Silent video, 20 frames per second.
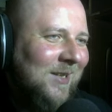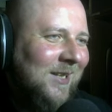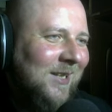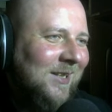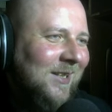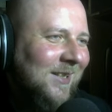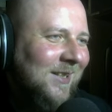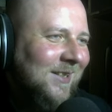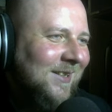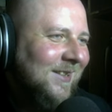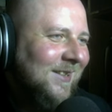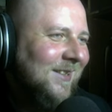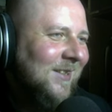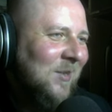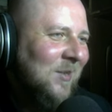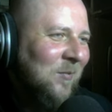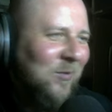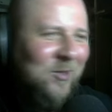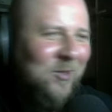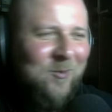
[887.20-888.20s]
бананы.
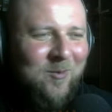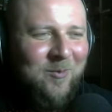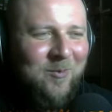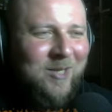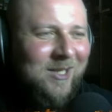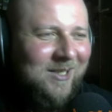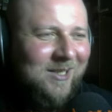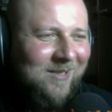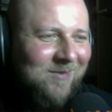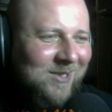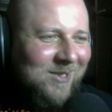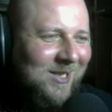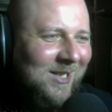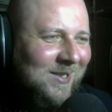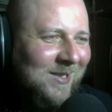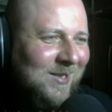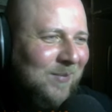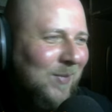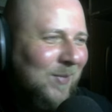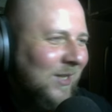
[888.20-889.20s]
Почему меня так
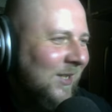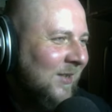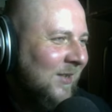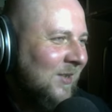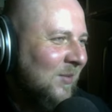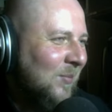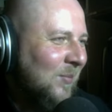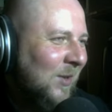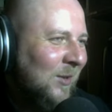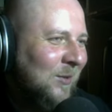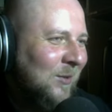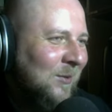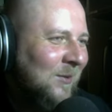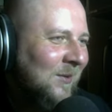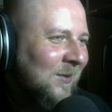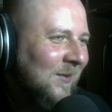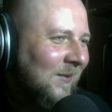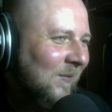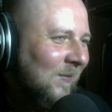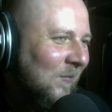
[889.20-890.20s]
веселят эти бананы на
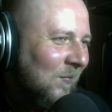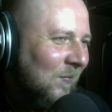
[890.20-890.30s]
полу?